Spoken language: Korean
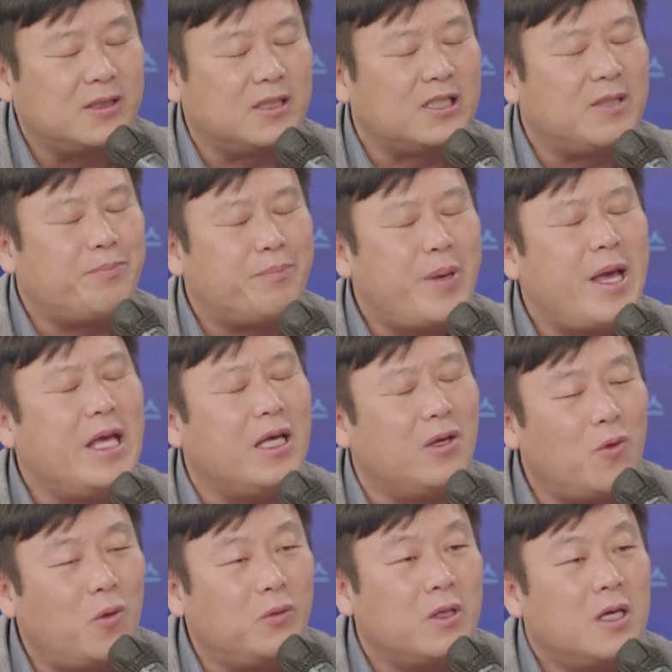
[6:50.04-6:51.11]
집회
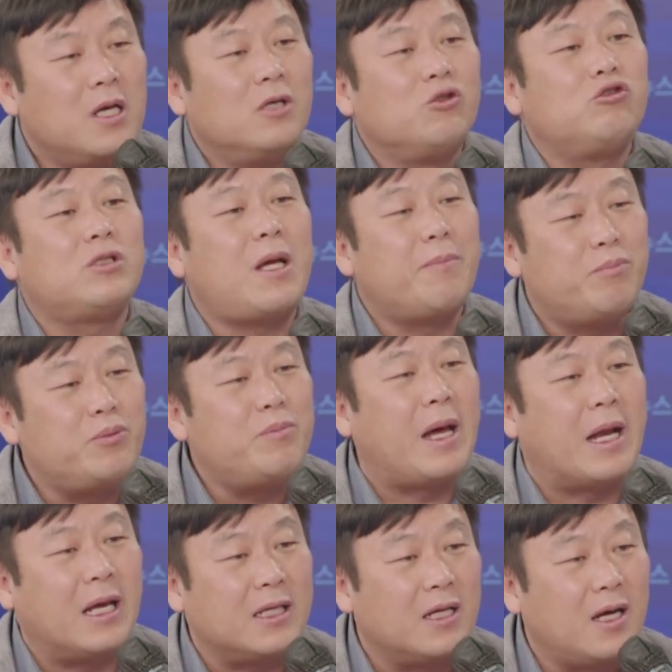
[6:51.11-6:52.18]
인원
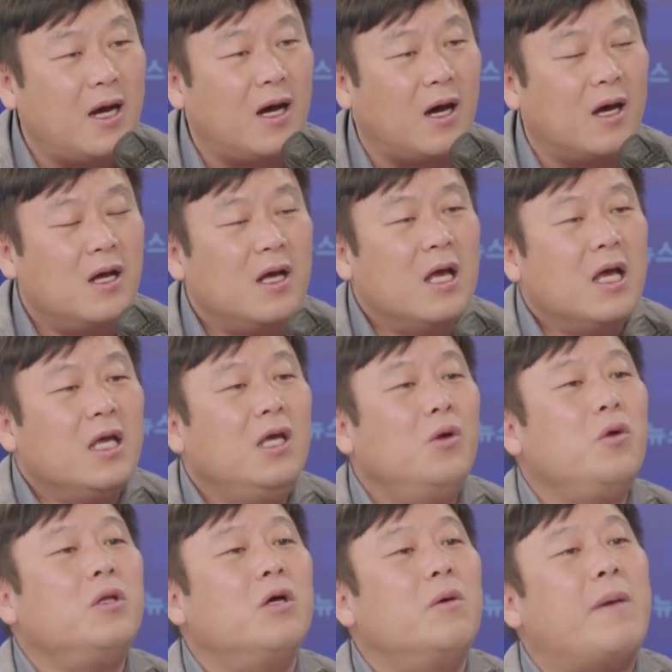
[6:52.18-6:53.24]
추산뿐만 아니라 음.
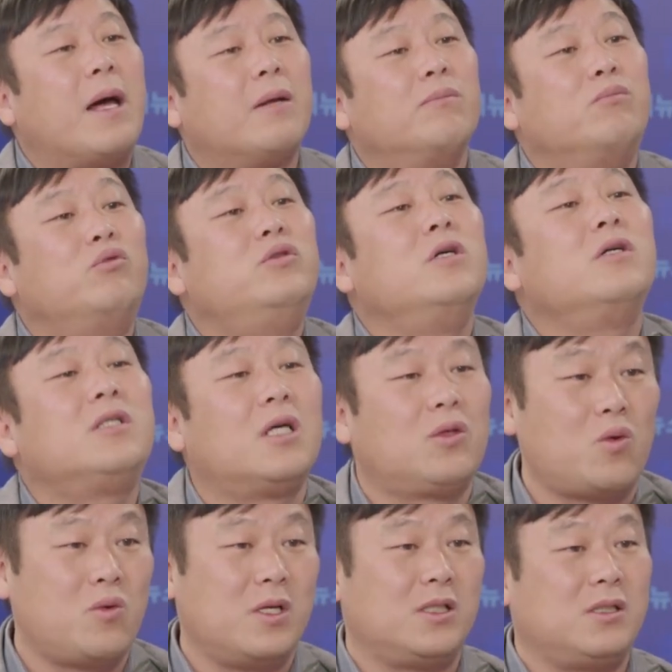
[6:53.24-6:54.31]
인원이 너무 많은 무정차
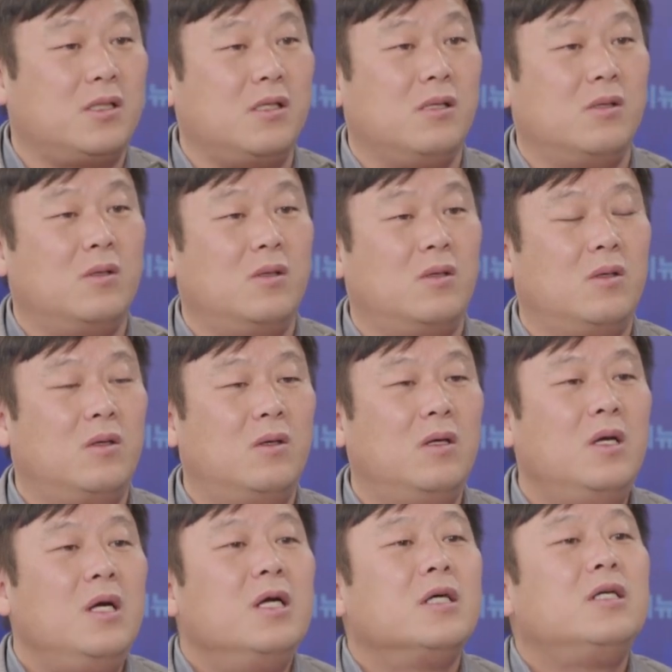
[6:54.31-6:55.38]
통과시키죠.
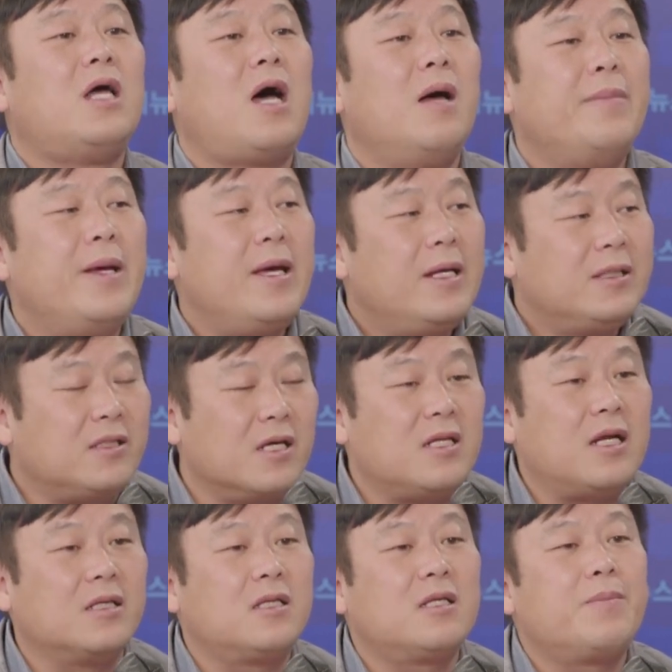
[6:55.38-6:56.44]
맞아요. 무정차는, 그다음에 네.
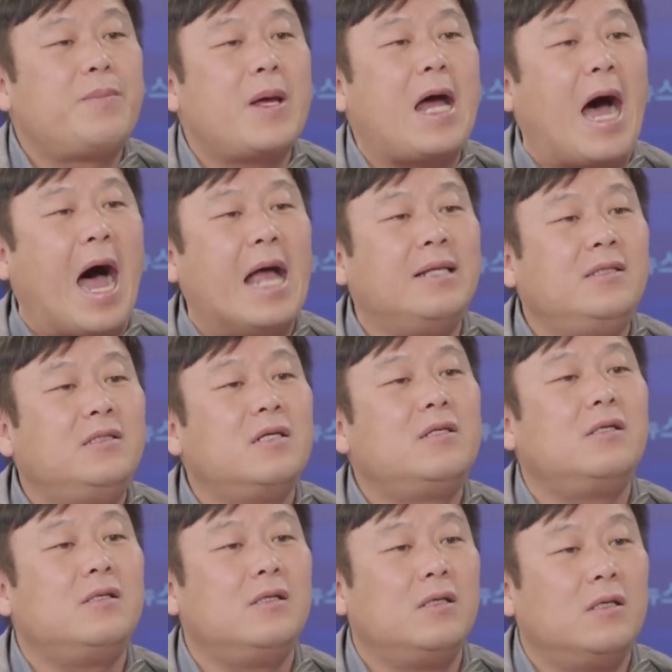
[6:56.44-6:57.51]
저희들한테 특별한
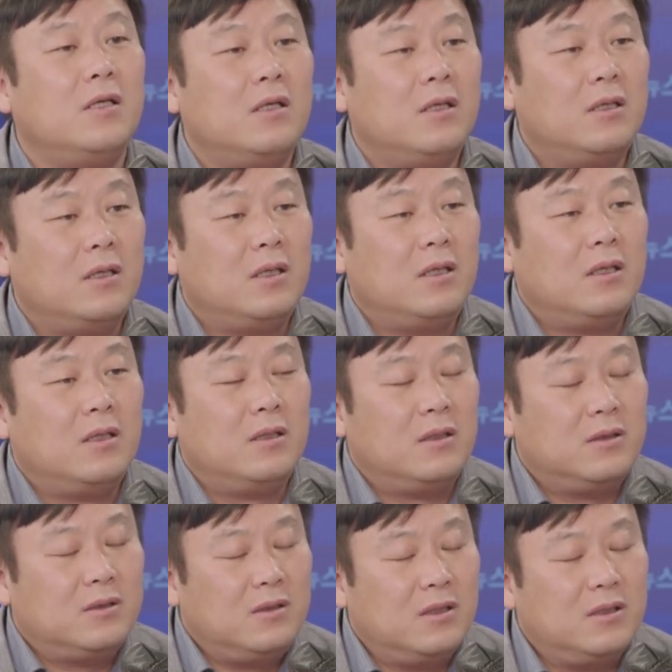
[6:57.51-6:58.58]
안전을 네네 네.
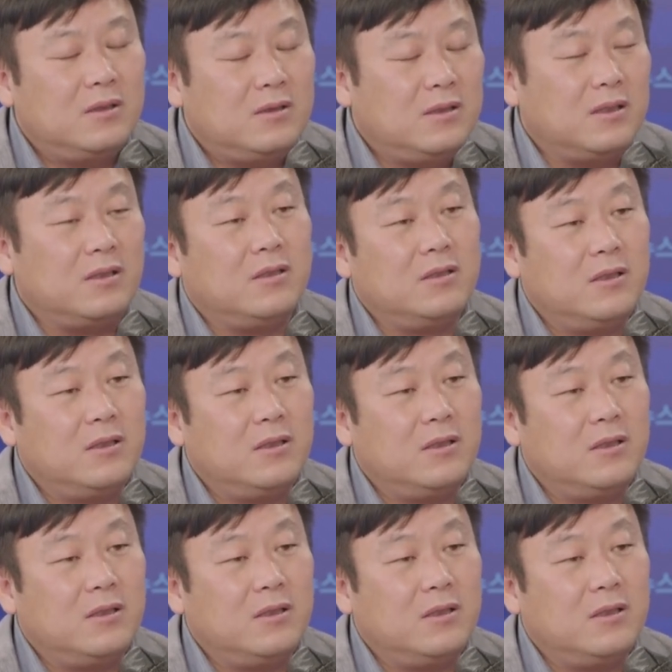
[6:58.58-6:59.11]
지금 현재 인원이